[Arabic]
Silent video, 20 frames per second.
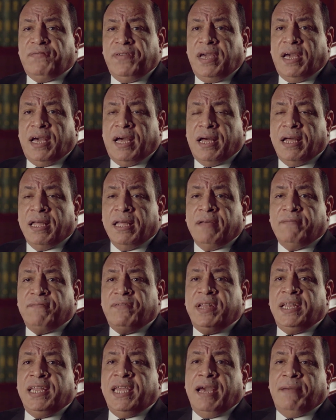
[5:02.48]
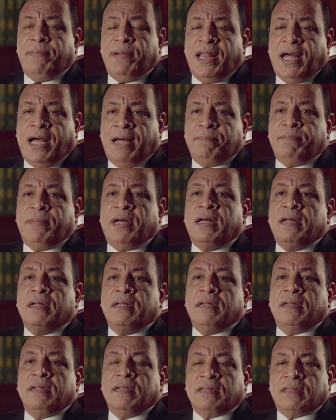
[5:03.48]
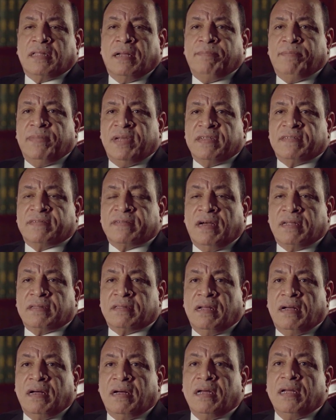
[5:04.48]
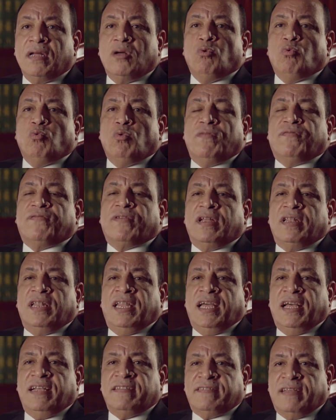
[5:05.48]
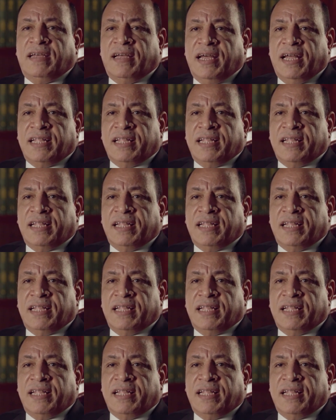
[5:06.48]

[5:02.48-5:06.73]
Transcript: فيها في النيابة العامة تم إسقاطها وفقا لهذا